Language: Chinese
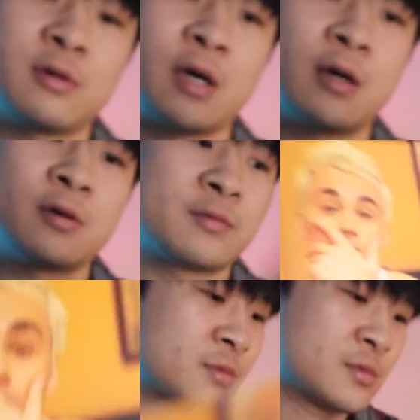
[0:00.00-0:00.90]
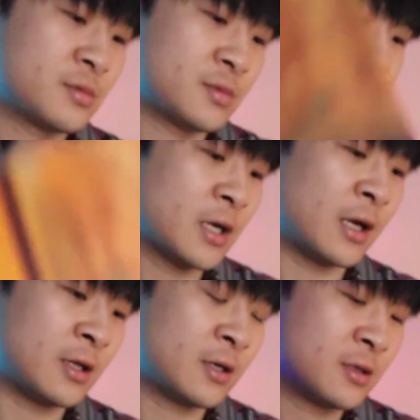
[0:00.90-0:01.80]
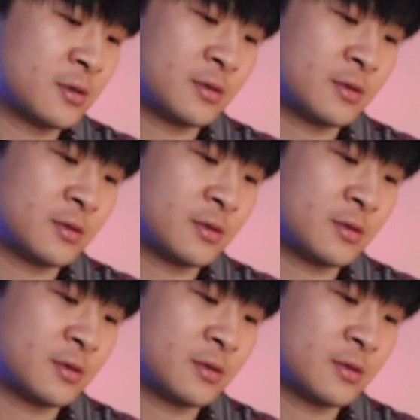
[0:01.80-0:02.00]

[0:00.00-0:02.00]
哇，性感啊，